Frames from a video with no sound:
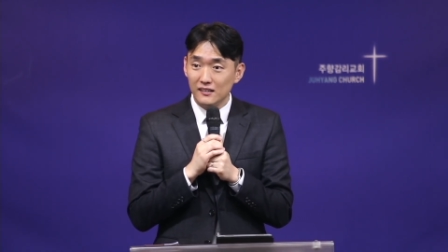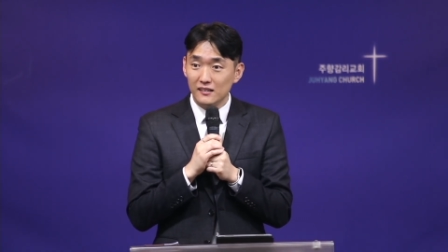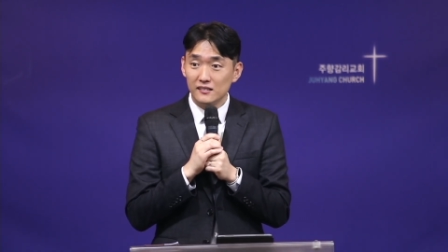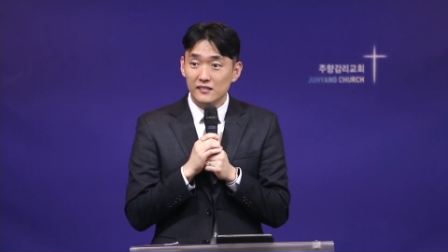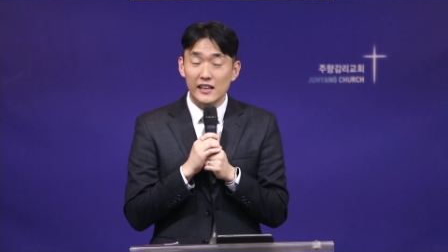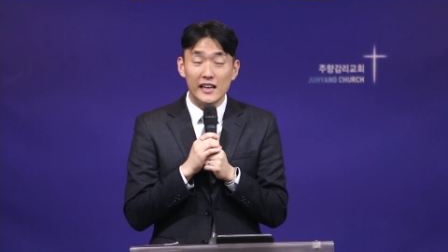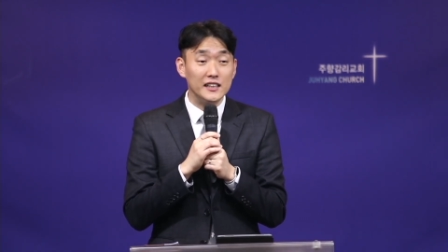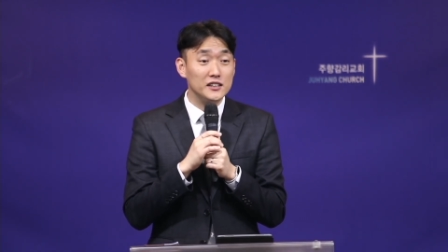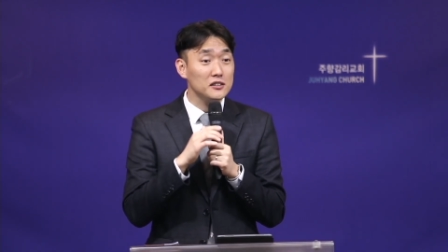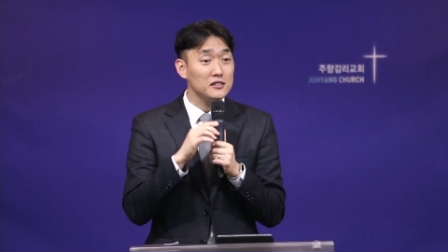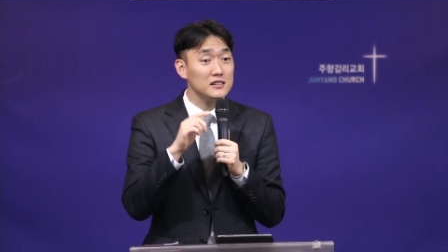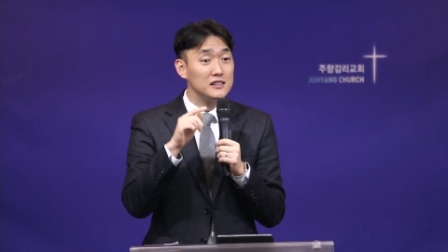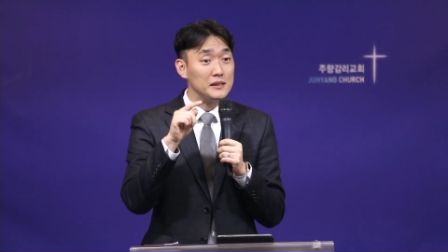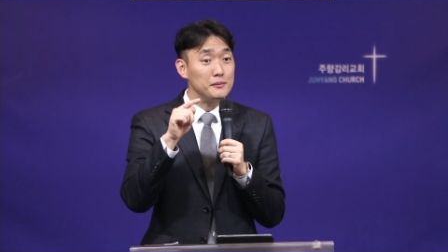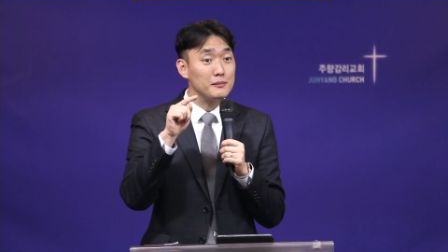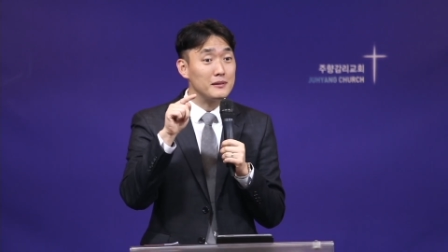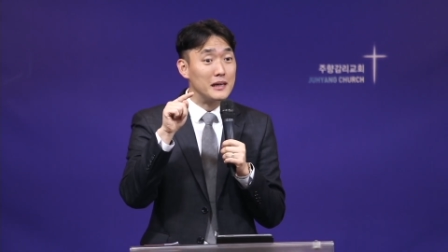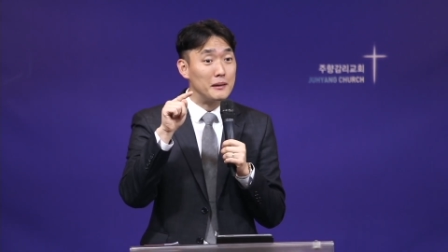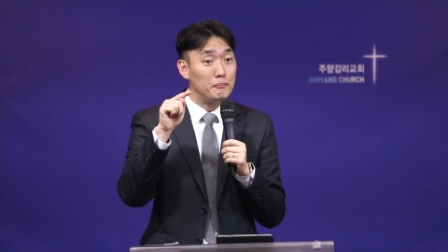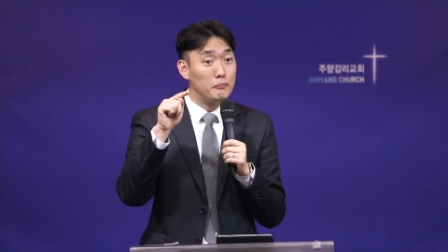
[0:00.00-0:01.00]
대전
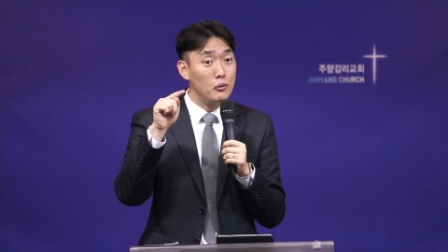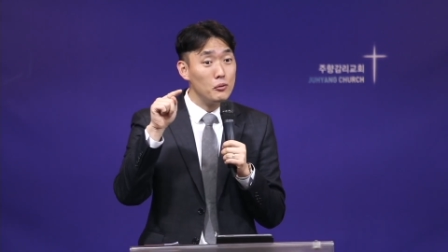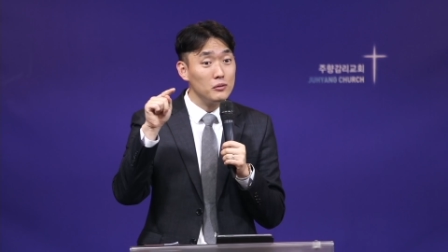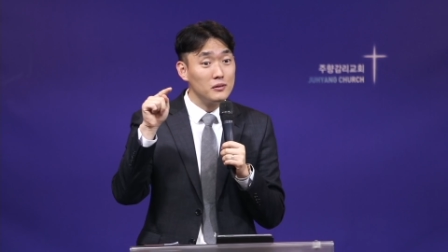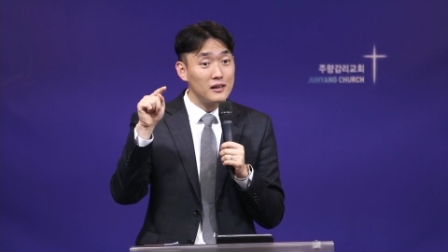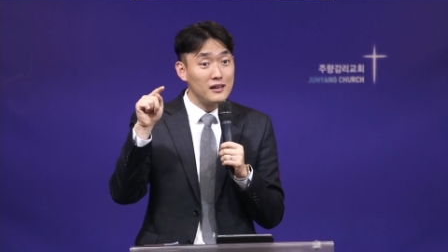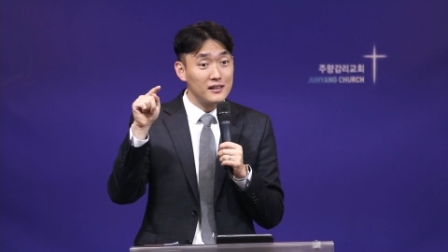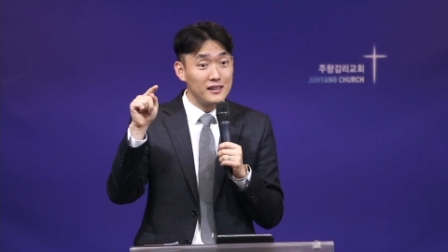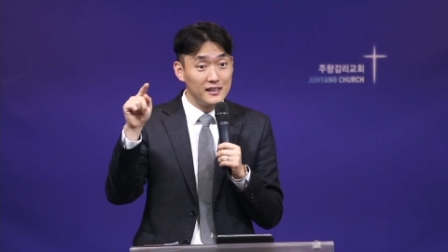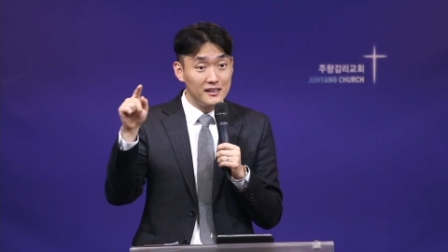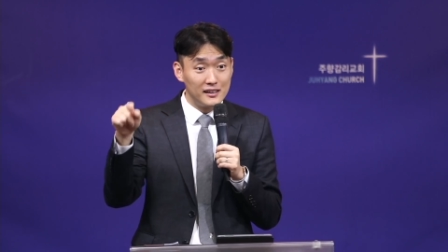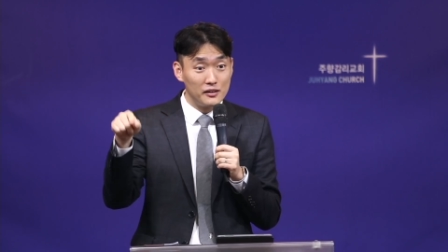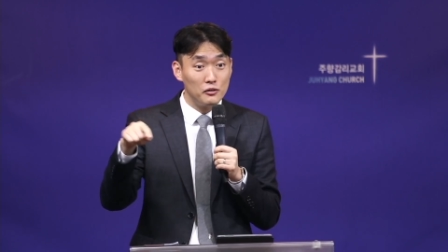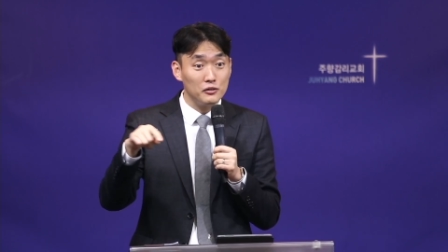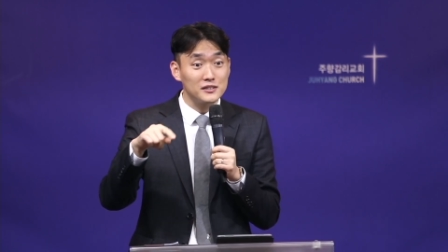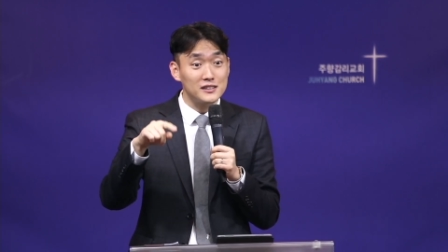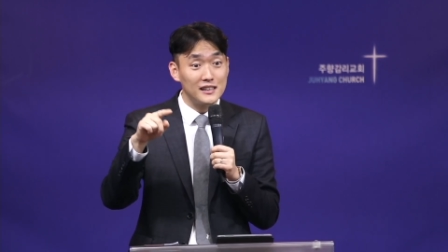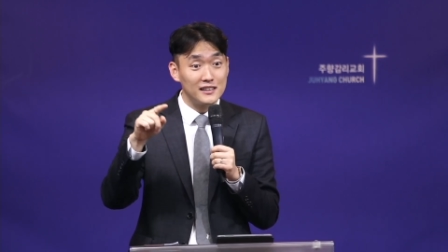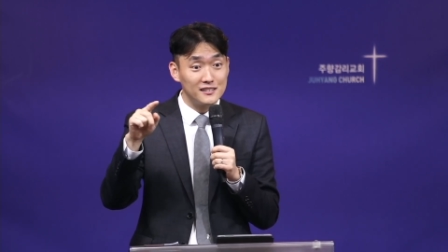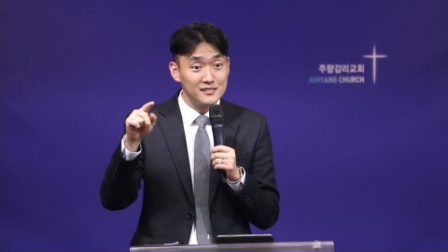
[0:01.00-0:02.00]
집값 폭락 이
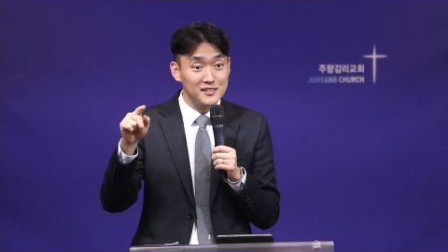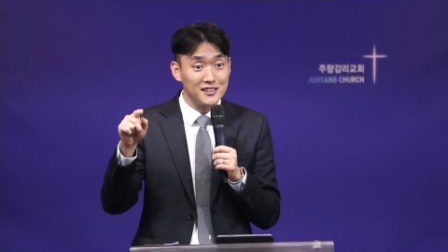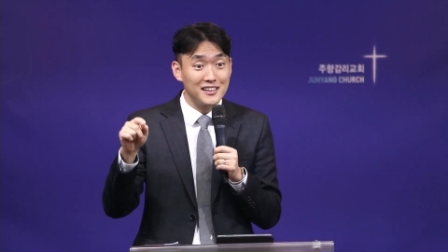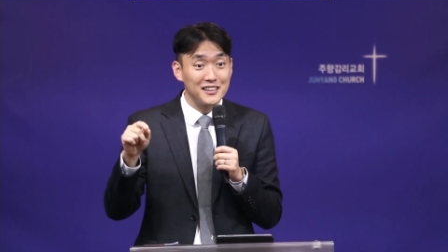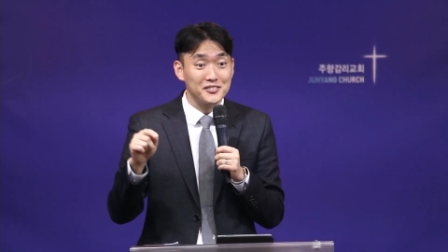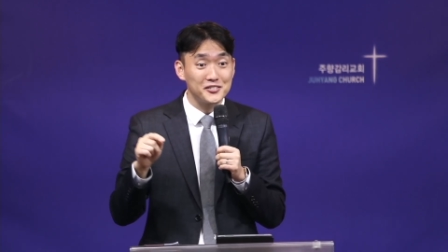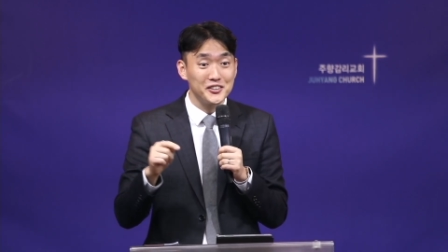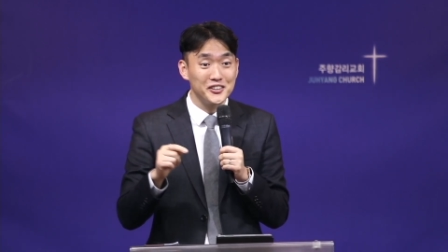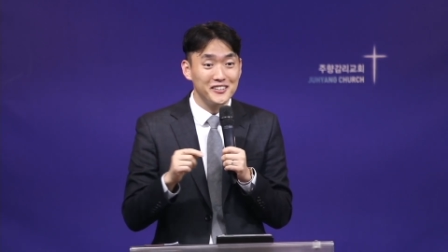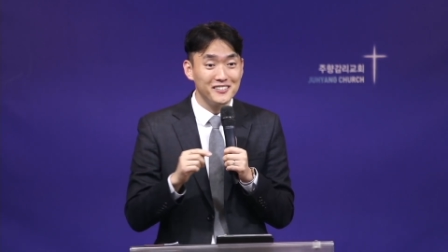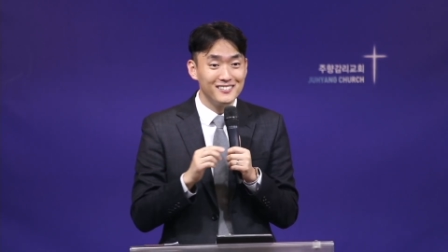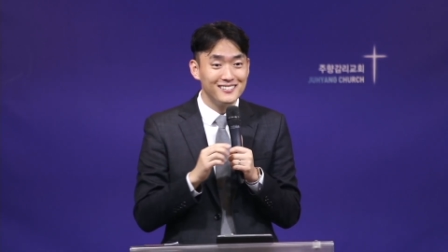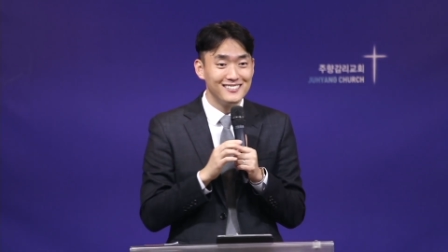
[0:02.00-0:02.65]
영상이 뜨더라고요.